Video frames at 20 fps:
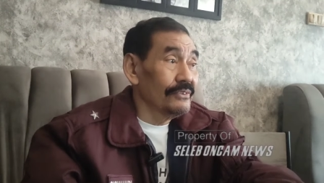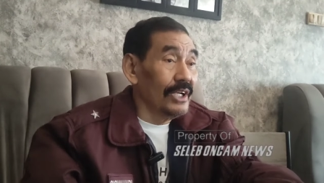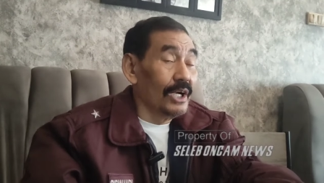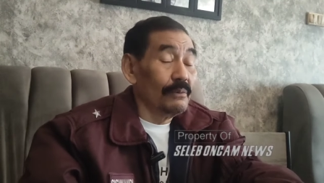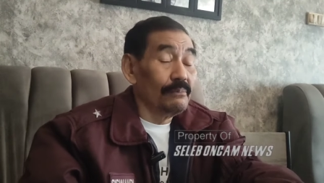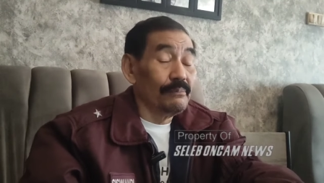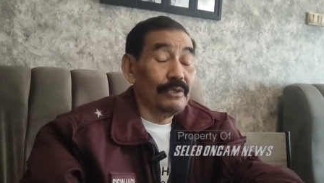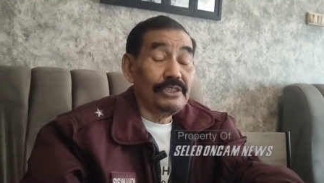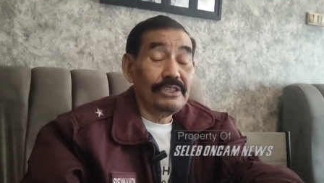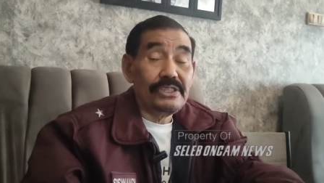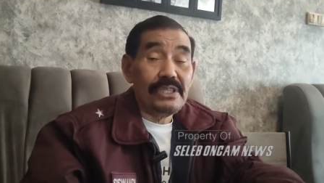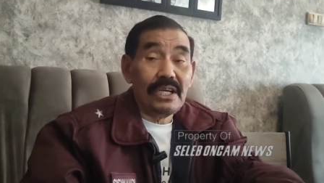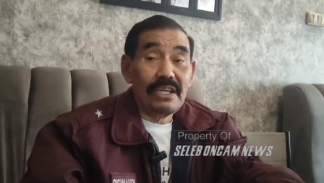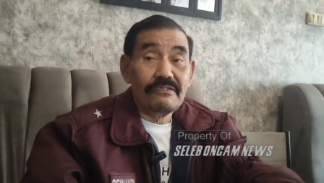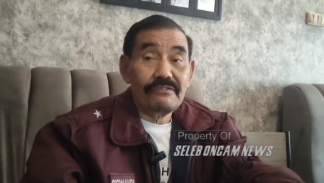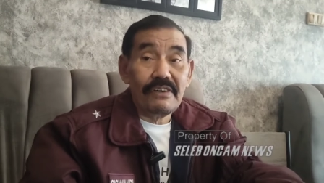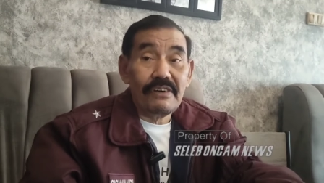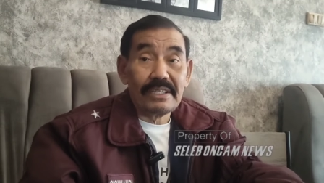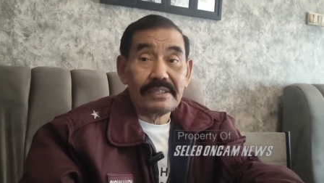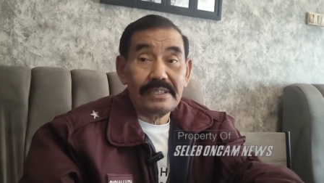Walaupun
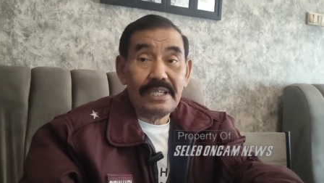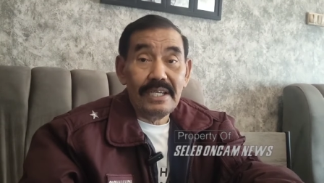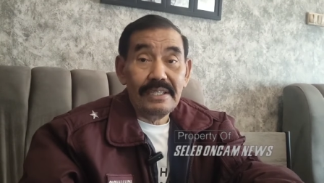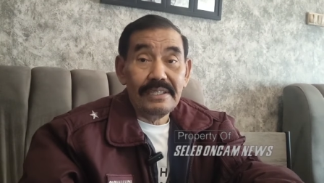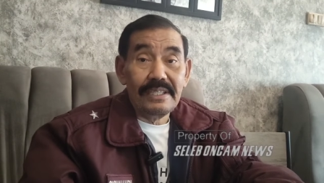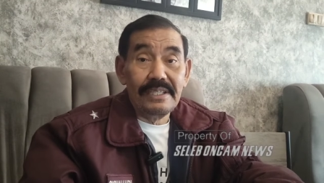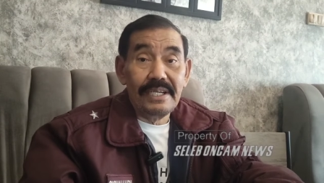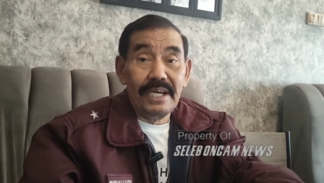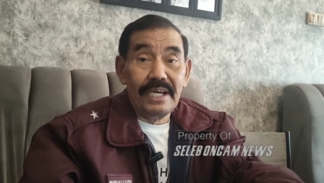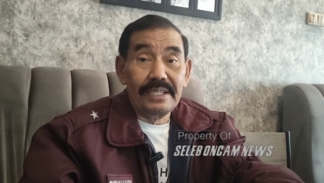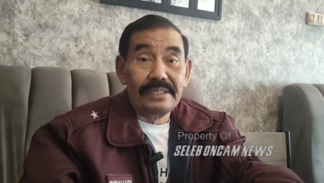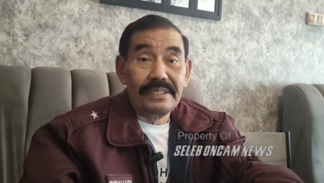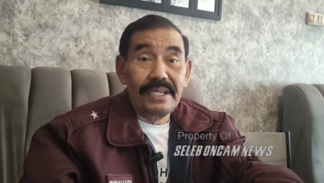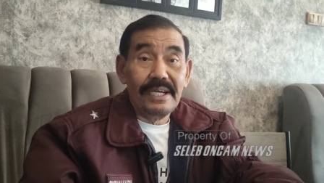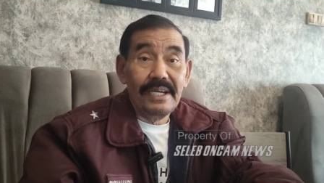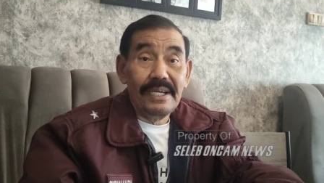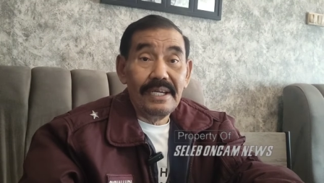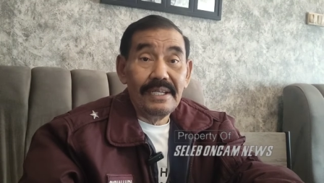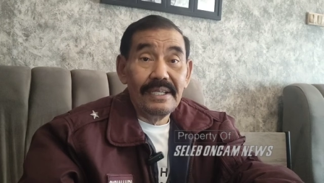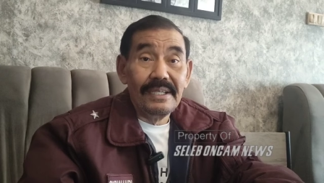secara fakta tidak
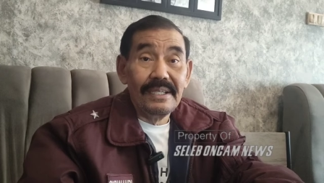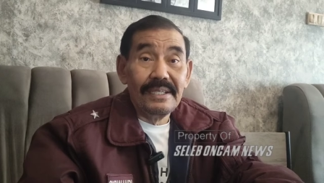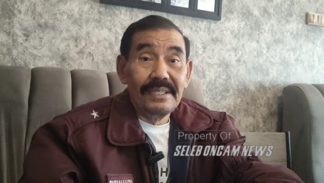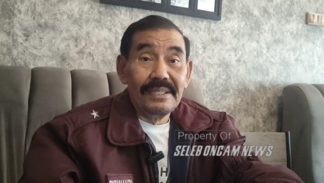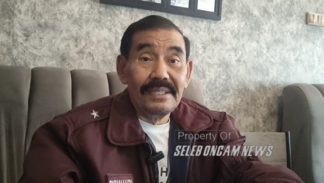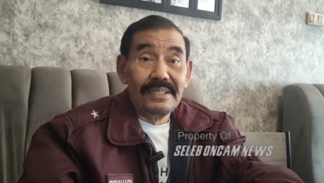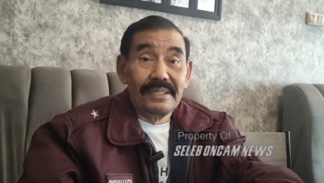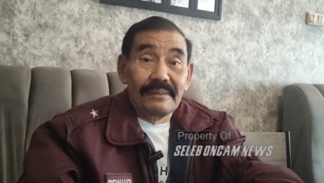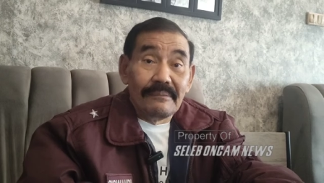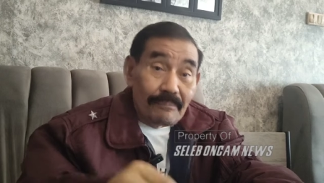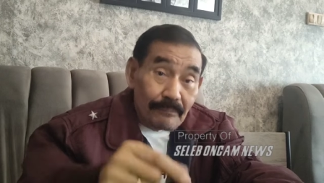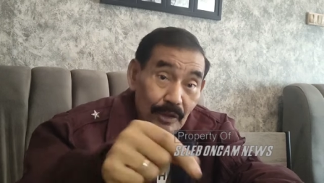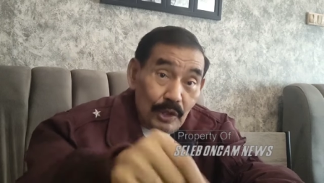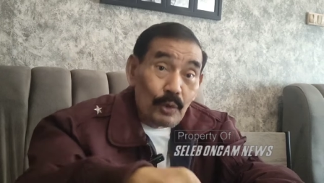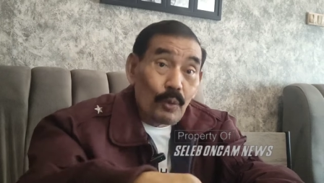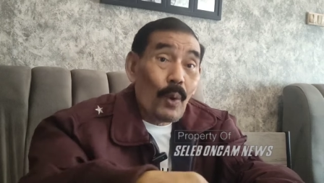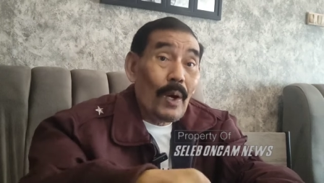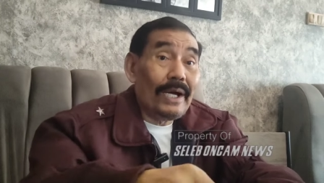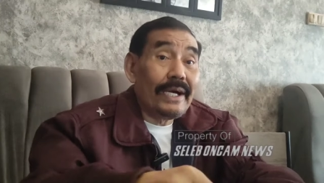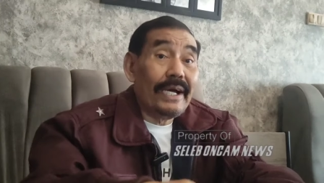ada
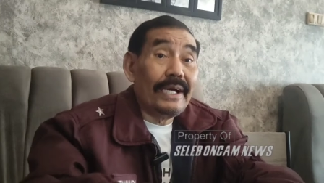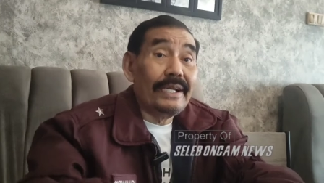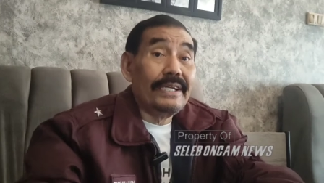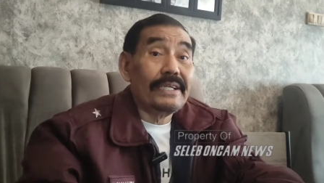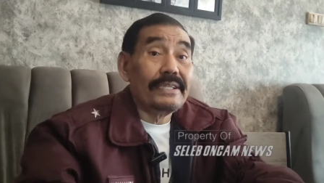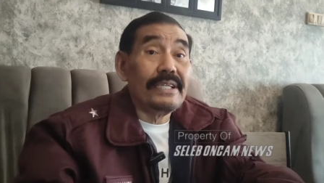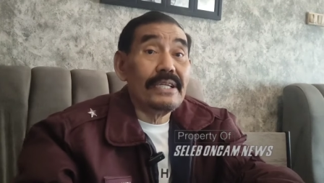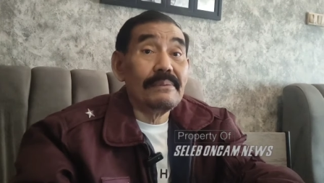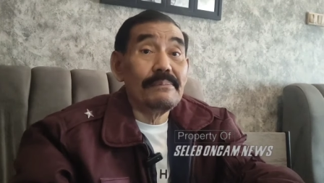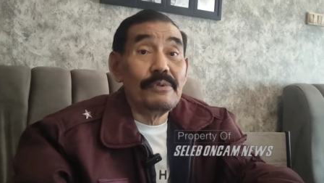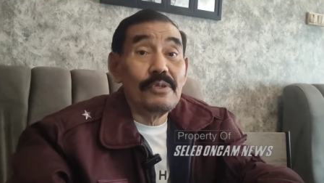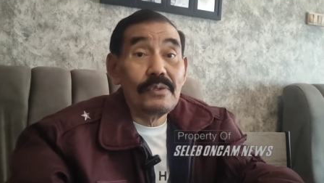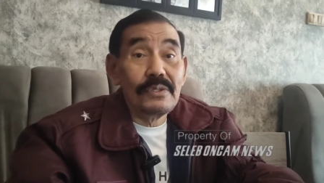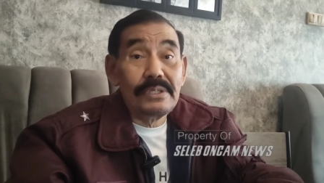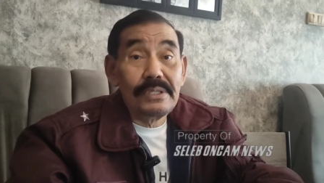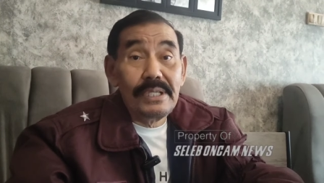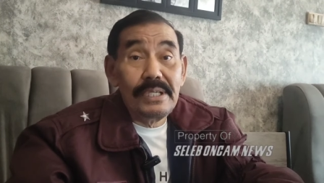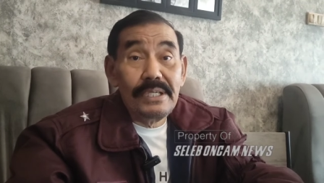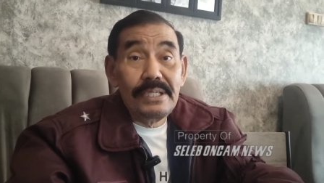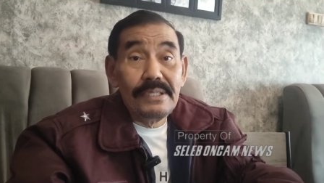menuangkan yang
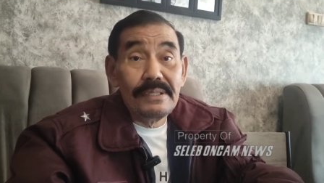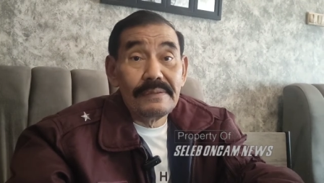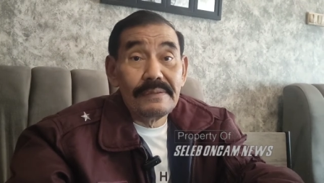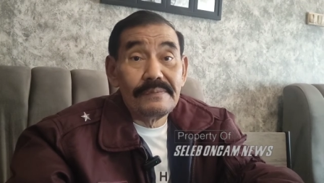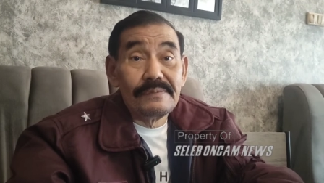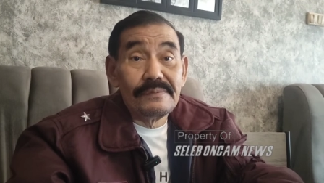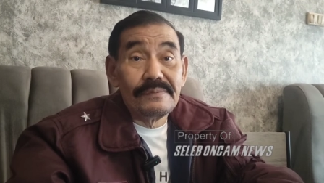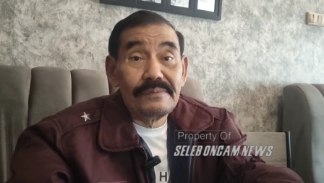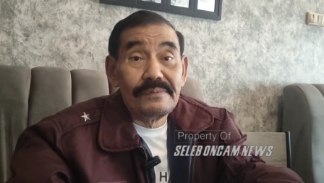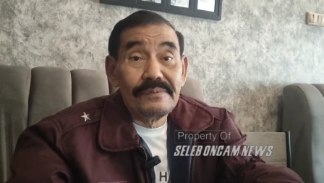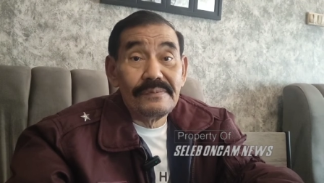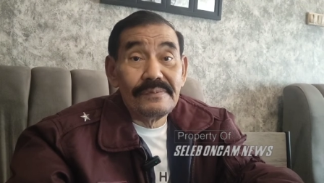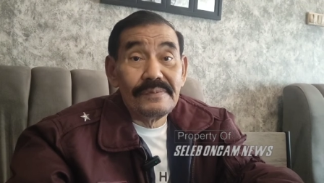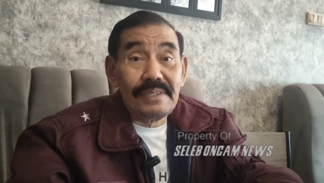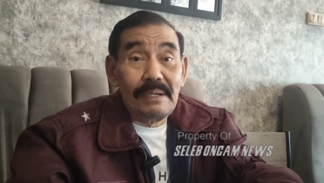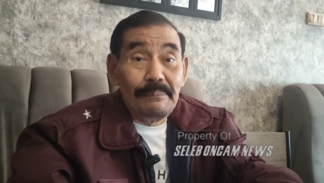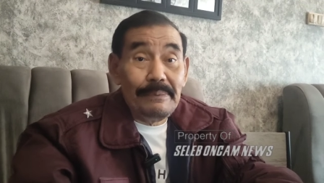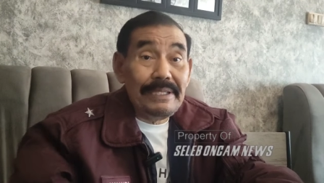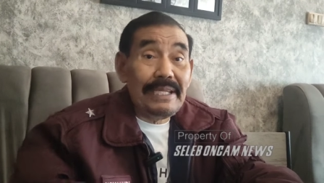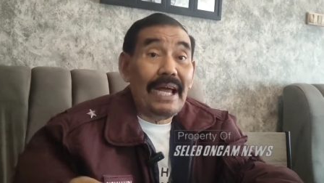terbukti.
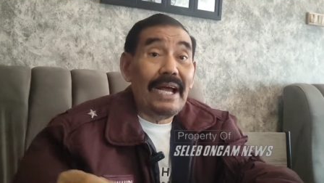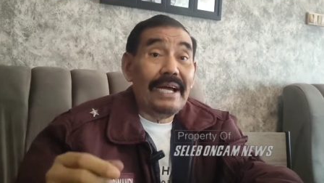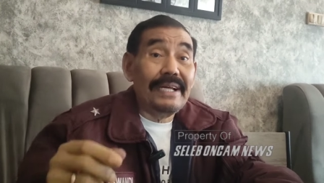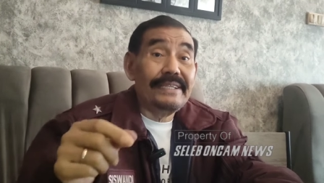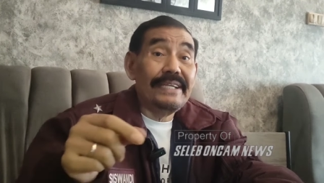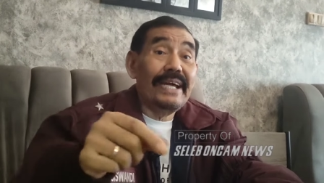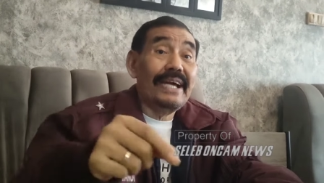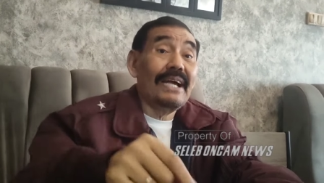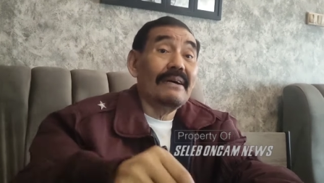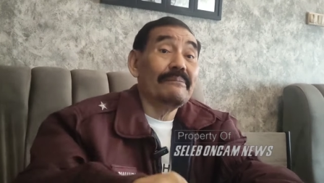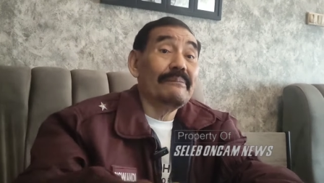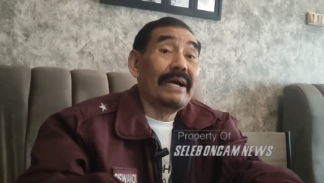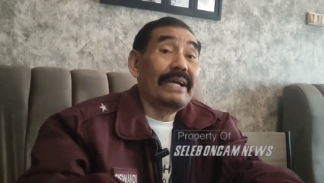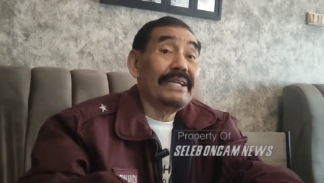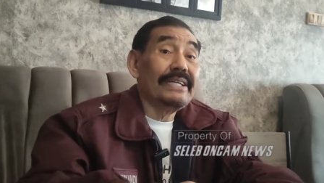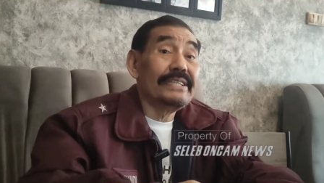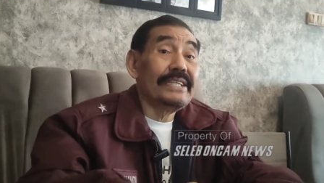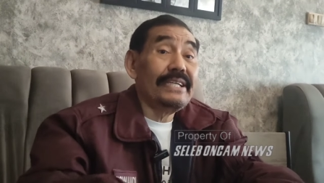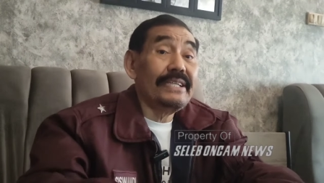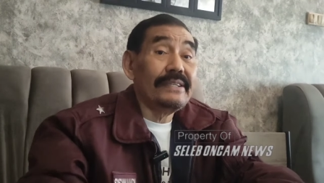Tapi tangan dia
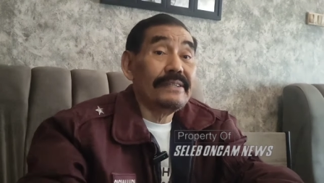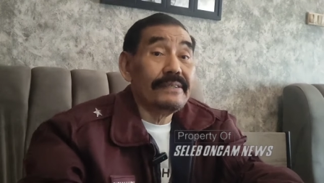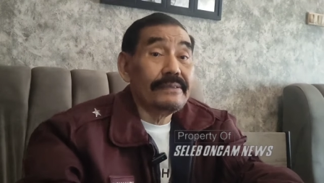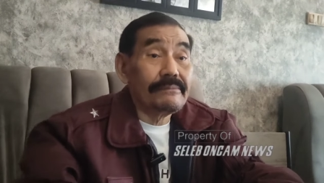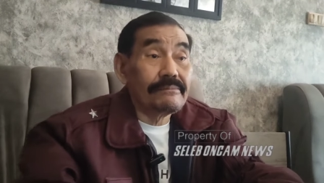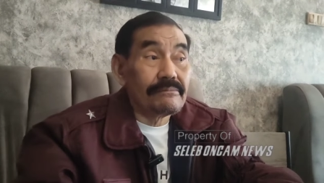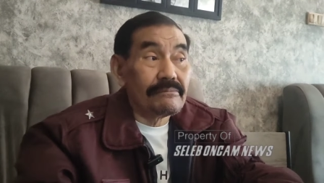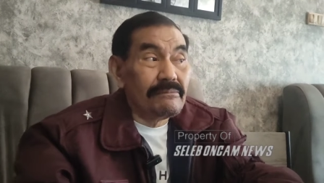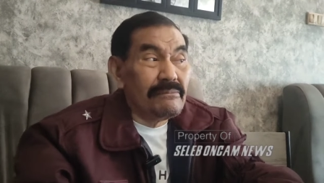ngapain ke situ?